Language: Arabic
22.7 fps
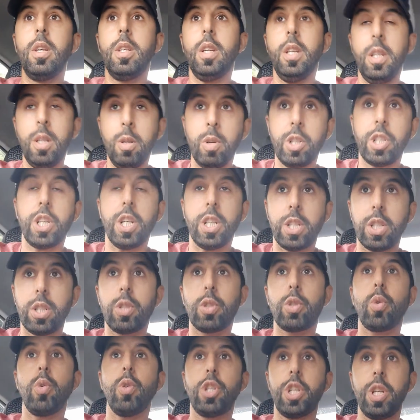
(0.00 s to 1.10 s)
يعني واش
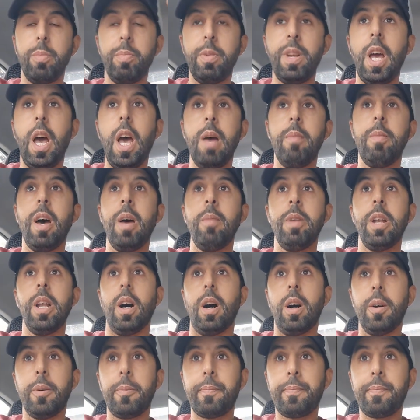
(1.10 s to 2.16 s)
كتكون شي بنعم ام لا